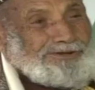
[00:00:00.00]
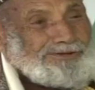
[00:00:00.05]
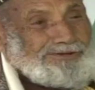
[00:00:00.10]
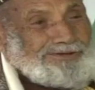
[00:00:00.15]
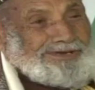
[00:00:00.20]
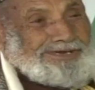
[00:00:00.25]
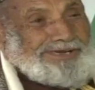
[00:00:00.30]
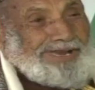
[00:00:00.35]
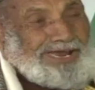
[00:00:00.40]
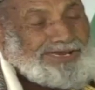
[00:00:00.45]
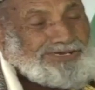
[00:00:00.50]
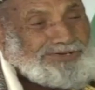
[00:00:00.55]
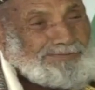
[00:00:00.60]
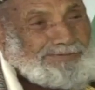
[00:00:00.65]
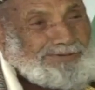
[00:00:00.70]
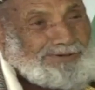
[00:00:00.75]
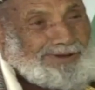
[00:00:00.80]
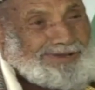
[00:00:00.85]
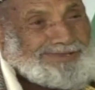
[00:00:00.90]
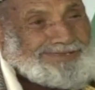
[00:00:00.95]
لي
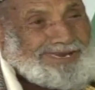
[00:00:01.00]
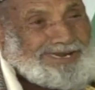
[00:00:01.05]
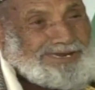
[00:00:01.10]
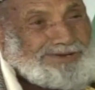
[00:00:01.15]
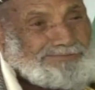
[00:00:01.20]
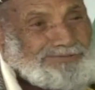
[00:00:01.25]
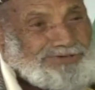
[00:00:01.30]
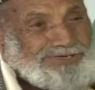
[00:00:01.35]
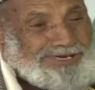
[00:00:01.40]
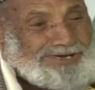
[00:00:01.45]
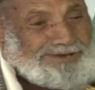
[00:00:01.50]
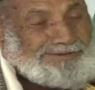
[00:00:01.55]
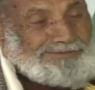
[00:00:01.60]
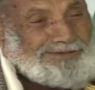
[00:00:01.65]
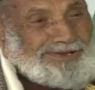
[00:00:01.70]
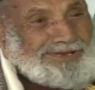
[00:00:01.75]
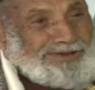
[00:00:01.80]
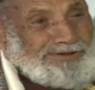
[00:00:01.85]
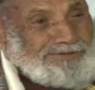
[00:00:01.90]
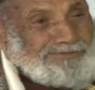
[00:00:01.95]
ناسبي وعدني مسلم
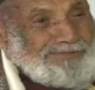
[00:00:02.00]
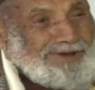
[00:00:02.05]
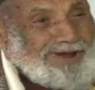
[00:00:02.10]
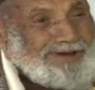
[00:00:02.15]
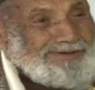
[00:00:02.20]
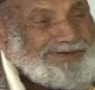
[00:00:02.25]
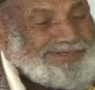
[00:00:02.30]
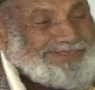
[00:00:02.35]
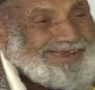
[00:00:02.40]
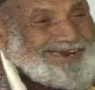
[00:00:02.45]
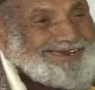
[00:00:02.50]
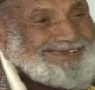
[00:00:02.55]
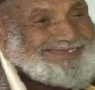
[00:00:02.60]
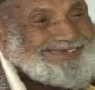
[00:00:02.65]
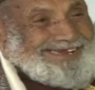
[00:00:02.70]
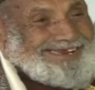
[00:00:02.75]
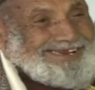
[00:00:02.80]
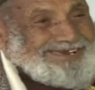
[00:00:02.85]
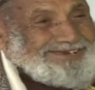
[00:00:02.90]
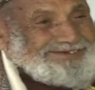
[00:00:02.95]
ومهما ذاك
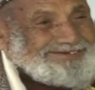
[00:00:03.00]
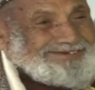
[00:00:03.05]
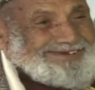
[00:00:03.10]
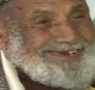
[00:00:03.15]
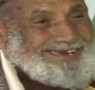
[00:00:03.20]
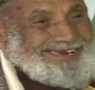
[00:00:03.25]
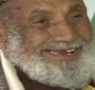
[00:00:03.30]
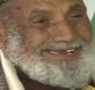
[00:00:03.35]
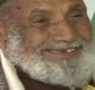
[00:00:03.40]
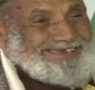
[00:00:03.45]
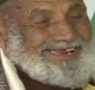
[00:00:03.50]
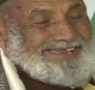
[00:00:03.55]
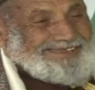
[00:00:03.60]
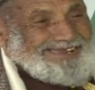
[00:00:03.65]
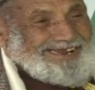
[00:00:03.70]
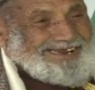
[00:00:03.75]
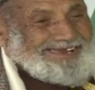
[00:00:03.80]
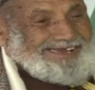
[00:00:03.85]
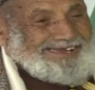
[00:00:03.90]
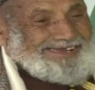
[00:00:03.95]
أخرجوني إلى
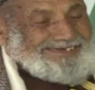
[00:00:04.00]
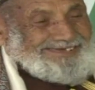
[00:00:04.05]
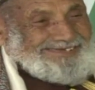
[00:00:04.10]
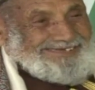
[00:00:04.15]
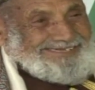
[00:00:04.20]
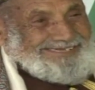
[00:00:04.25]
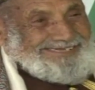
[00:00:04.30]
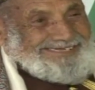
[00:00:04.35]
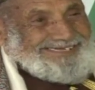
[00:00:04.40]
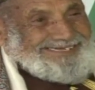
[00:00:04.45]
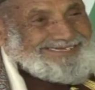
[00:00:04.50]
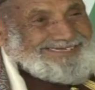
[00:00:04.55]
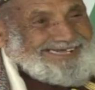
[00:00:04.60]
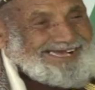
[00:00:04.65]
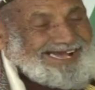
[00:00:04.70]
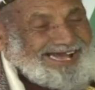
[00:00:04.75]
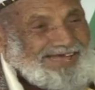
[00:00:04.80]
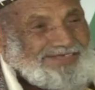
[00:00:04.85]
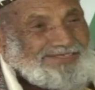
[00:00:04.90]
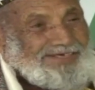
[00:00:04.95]
الزندقة
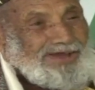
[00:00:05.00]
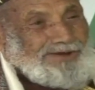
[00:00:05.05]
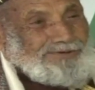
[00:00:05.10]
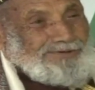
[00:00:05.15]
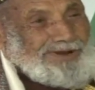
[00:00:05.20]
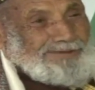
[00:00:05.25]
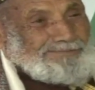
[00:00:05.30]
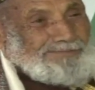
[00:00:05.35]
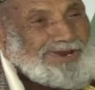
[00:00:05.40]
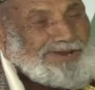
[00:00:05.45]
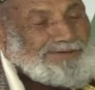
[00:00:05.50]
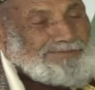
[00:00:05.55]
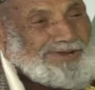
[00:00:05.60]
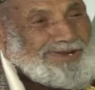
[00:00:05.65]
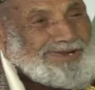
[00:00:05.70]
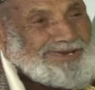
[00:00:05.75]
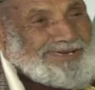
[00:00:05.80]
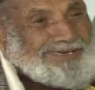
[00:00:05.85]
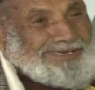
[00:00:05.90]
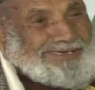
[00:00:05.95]
هذا هو
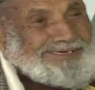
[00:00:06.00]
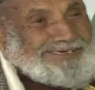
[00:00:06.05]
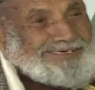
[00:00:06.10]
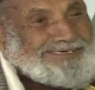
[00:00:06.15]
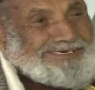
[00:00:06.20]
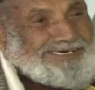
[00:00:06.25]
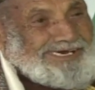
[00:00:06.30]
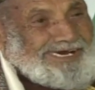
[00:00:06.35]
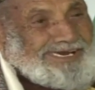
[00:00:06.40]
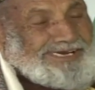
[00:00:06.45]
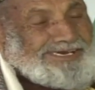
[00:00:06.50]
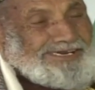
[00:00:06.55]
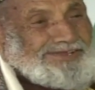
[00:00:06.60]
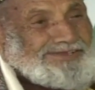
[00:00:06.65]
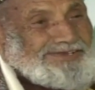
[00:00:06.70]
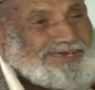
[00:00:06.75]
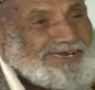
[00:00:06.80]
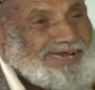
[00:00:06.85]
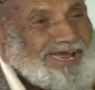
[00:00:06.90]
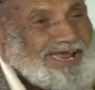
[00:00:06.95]
المقبلي
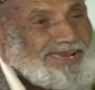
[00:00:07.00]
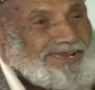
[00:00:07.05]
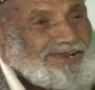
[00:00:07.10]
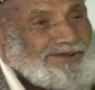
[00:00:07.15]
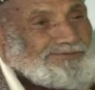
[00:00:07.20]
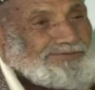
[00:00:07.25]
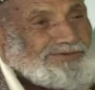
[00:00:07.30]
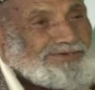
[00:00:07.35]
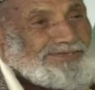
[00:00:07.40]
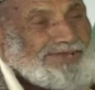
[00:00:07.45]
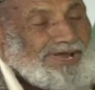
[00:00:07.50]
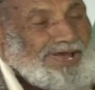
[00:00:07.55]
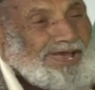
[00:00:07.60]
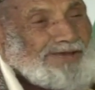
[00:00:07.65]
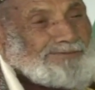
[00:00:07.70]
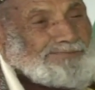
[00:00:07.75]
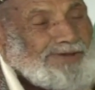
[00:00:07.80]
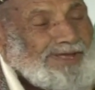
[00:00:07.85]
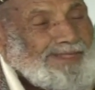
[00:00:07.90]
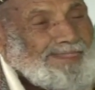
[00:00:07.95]
الذي ألف
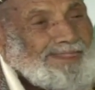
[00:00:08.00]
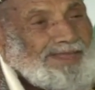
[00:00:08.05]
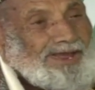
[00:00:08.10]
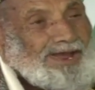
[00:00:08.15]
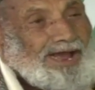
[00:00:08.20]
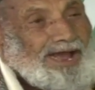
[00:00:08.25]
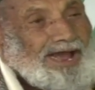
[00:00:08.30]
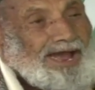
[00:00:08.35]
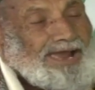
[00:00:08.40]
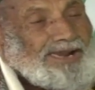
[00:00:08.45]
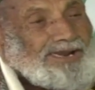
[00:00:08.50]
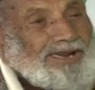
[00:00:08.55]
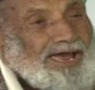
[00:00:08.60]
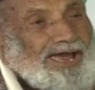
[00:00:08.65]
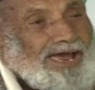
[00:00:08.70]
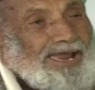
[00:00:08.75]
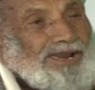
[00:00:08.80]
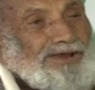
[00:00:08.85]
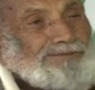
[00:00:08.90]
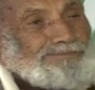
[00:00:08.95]
كتاب
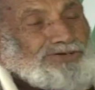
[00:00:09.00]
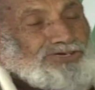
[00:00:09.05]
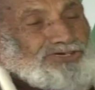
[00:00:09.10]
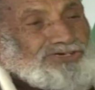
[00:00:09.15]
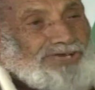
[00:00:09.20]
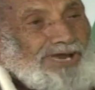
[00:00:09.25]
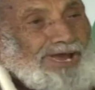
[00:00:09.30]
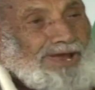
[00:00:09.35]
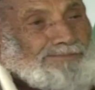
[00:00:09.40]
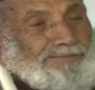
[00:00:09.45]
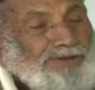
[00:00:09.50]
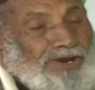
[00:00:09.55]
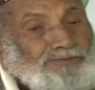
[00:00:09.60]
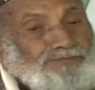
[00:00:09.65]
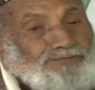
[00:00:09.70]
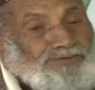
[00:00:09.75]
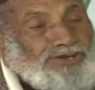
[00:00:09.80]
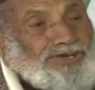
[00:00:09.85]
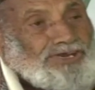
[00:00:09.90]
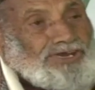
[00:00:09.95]
العلم الشامخ
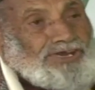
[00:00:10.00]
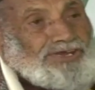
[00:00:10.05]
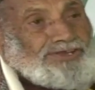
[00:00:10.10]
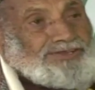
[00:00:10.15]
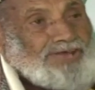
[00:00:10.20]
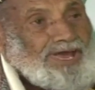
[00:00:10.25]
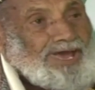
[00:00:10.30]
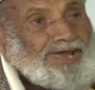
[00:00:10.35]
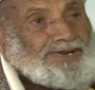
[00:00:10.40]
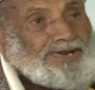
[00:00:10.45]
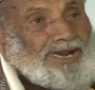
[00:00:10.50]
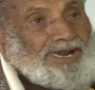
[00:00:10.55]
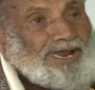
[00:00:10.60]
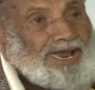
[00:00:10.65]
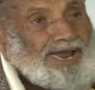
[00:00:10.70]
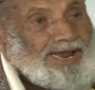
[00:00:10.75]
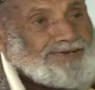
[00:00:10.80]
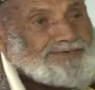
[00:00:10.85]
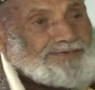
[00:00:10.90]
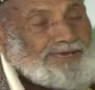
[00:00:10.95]
في إيثار
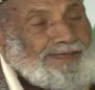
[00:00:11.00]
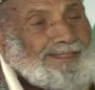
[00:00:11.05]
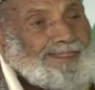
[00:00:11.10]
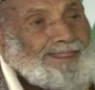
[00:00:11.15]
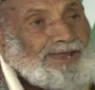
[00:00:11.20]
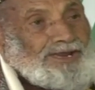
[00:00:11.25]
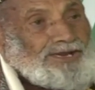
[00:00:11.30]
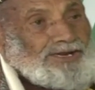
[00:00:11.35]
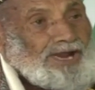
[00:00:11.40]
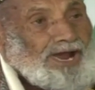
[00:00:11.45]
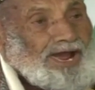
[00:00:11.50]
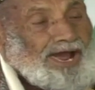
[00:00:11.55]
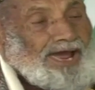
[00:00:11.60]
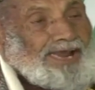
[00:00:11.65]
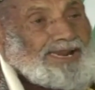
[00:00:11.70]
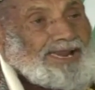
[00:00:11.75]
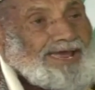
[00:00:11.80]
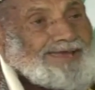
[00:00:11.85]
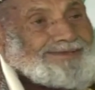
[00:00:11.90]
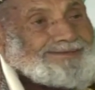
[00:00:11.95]
الحق
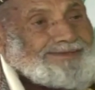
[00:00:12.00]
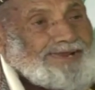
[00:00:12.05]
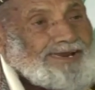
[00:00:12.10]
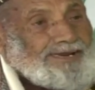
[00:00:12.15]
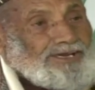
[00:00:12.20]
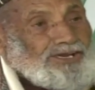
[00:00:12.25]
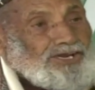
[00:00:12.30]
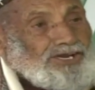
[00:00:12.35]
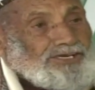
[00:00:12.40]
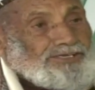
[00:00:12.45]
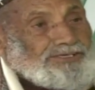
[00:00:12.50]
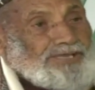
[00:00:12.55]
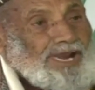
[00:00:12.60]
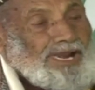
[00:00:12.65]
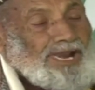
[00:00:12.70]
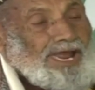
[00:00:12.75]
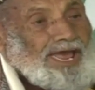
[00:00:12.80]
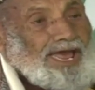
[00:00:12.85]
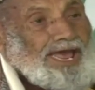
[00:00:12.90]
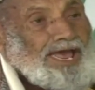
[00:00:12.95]
على تقليد
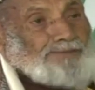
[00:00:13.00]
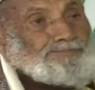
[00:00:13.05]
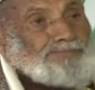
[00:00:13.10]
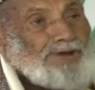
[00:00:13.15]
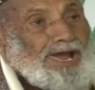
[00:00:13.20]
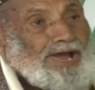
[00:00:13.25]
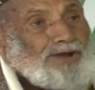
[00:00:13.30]
الآباء